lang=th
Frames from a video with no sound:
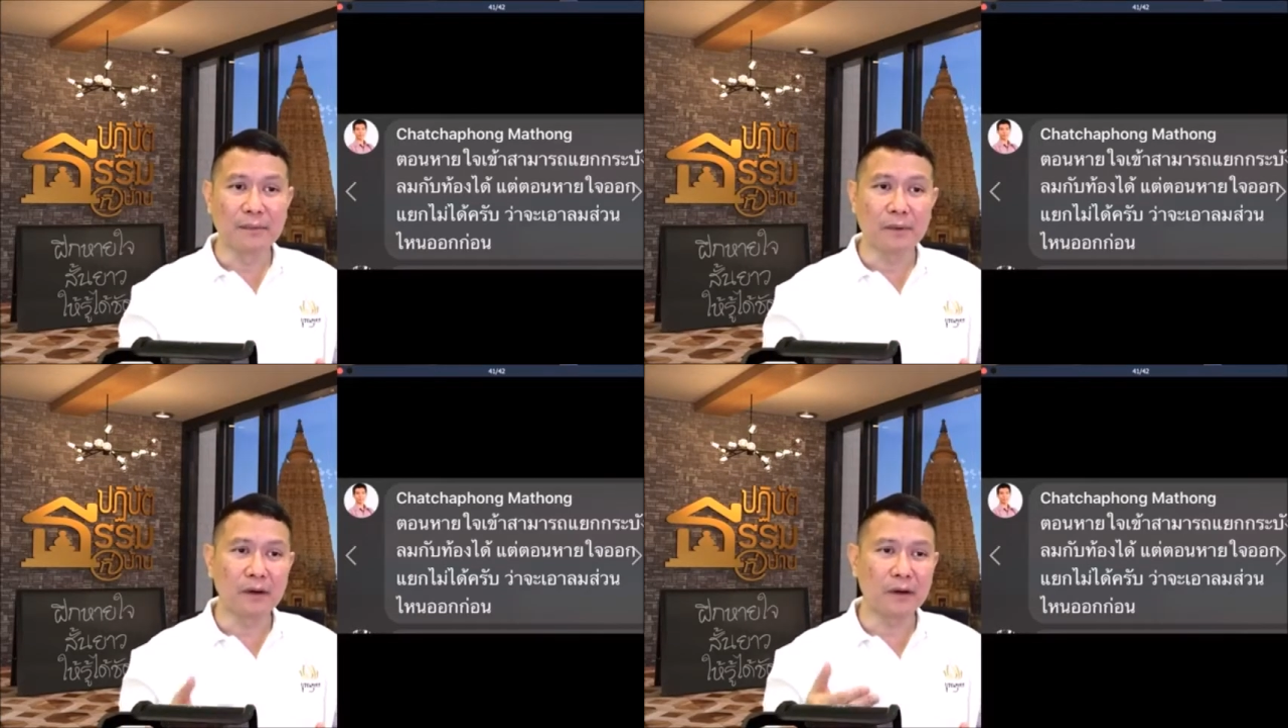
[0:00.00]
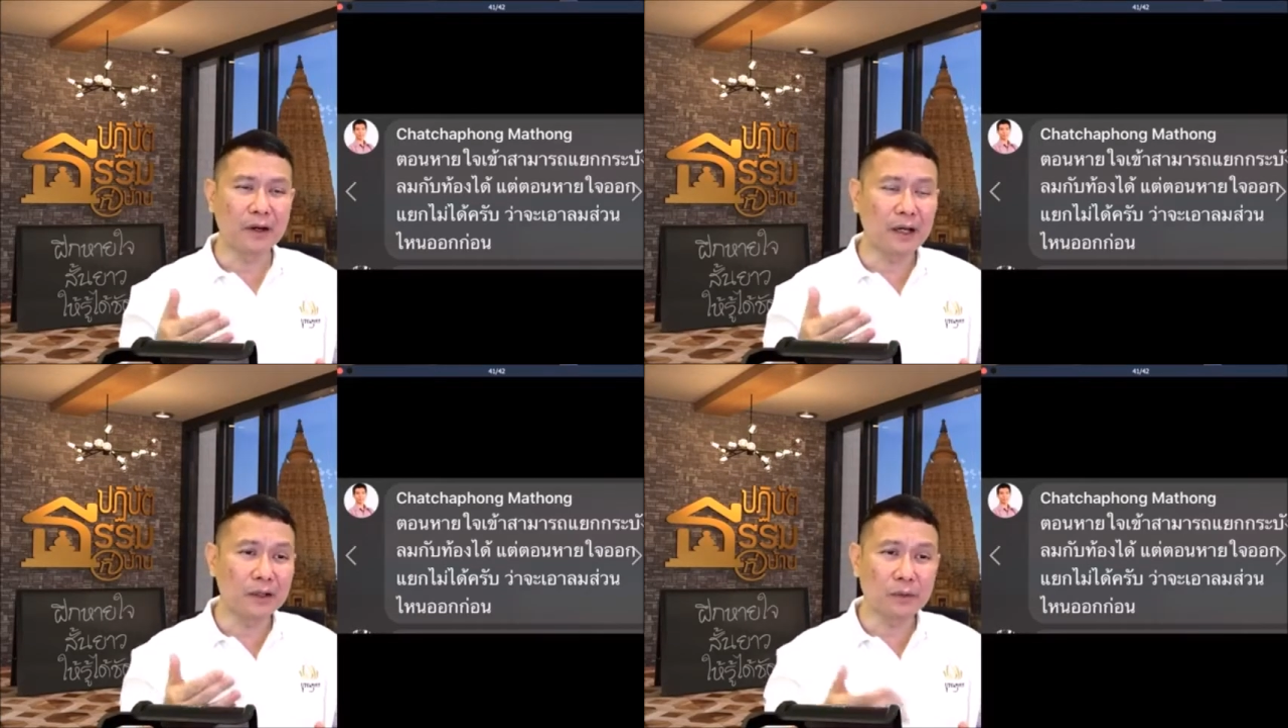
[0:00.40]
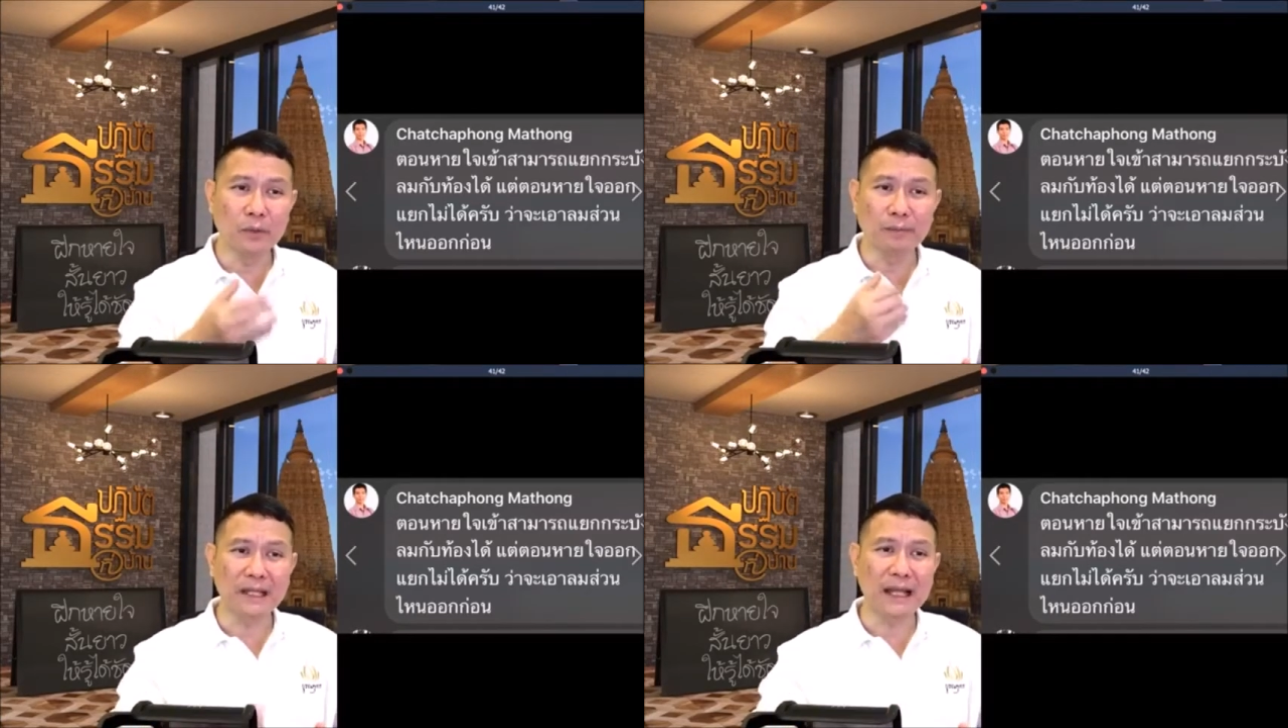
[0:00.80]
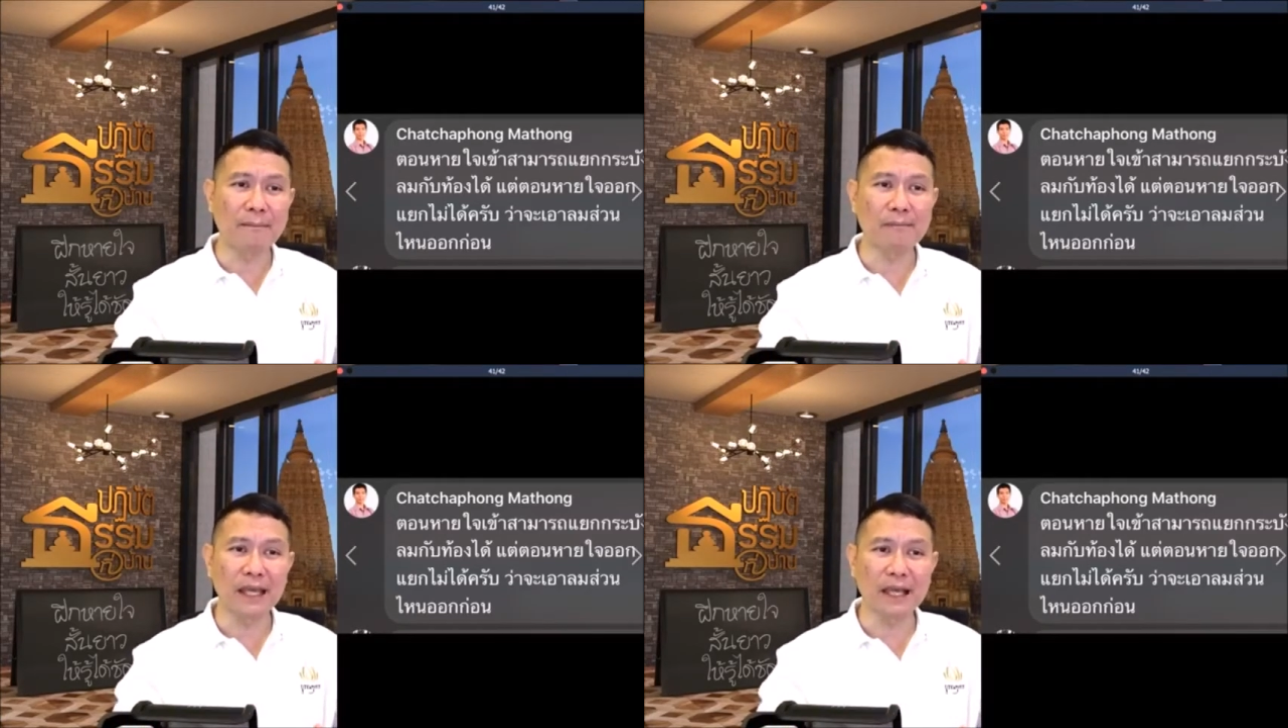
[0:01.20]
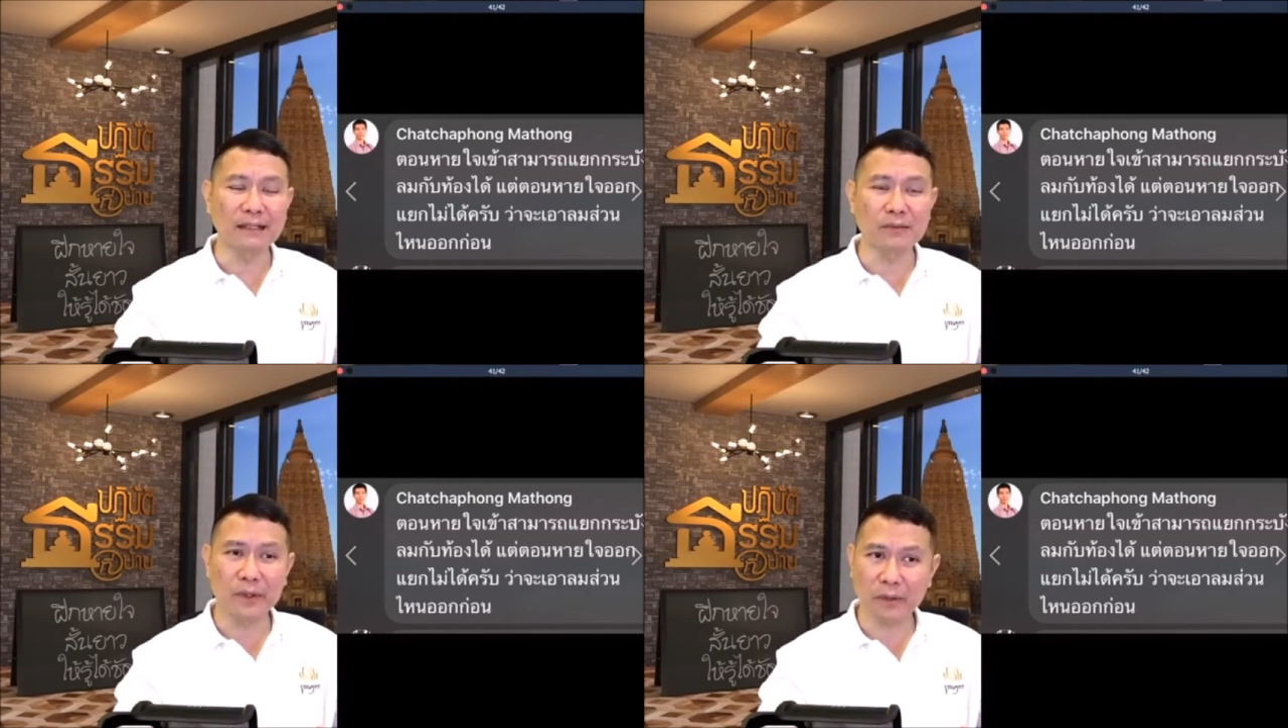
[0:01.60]
พอคุณไปทำเอง
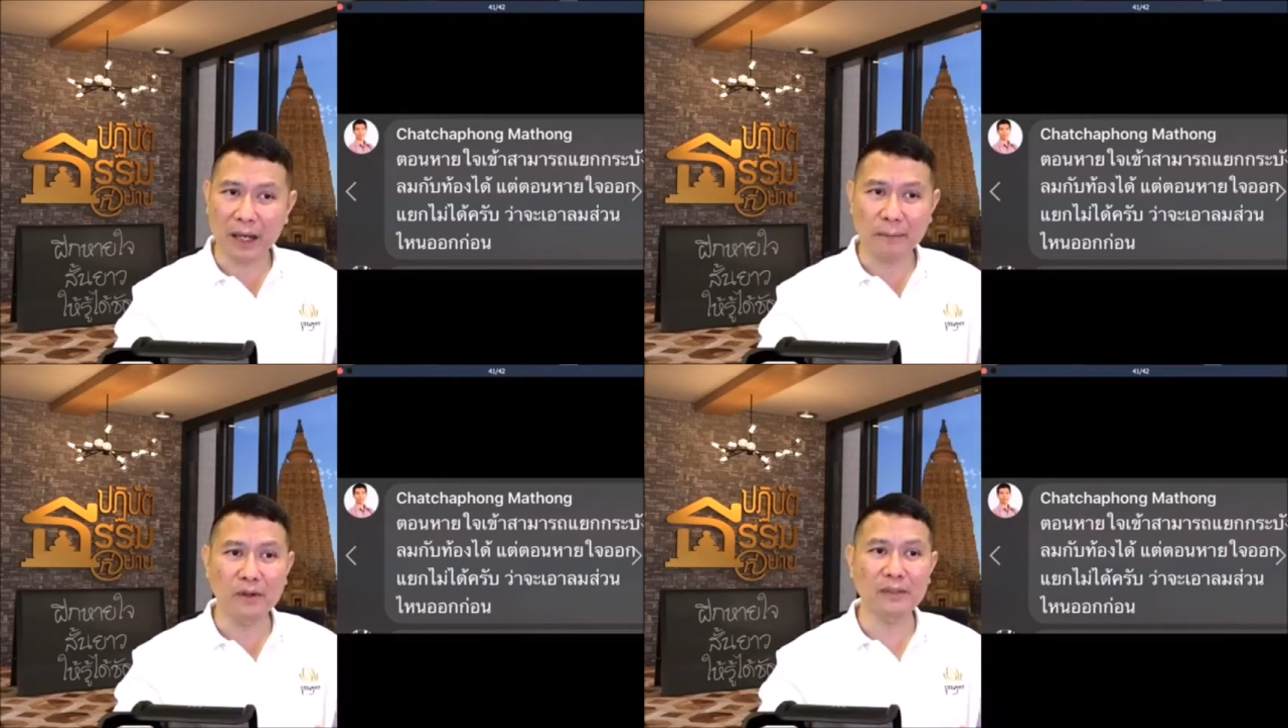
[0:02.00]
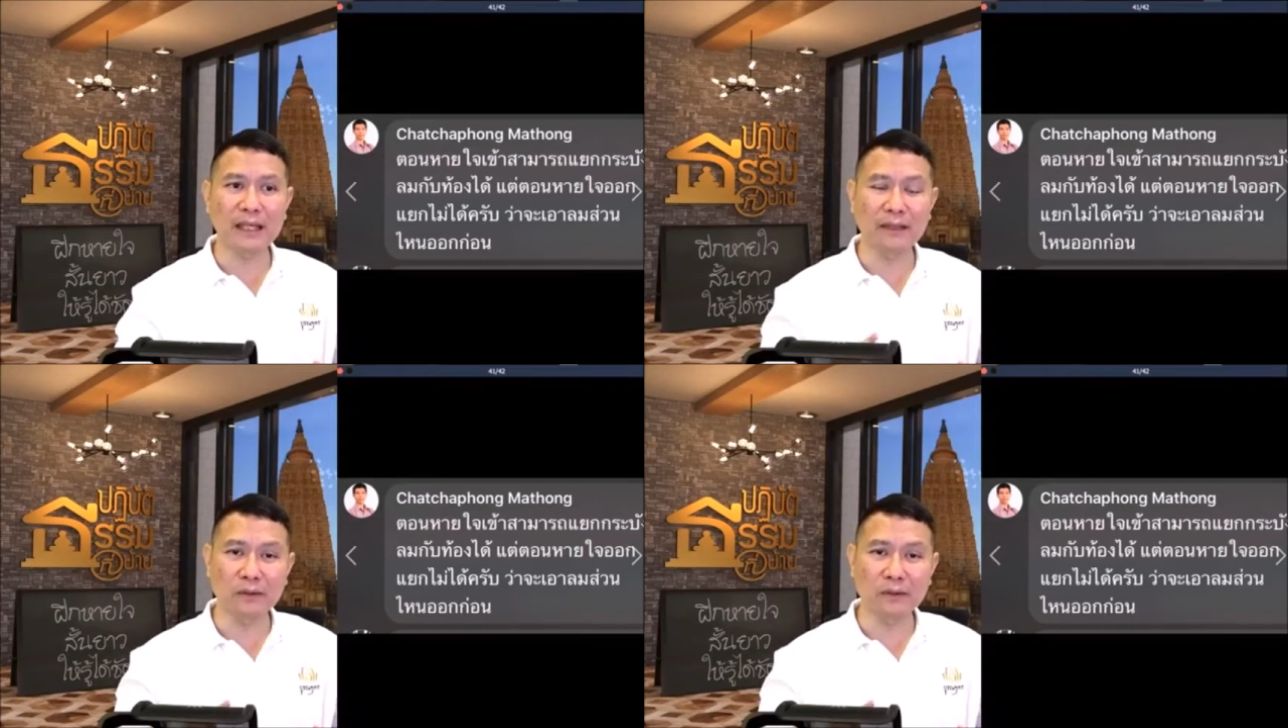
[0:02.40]
ด้วยความเข้าใจ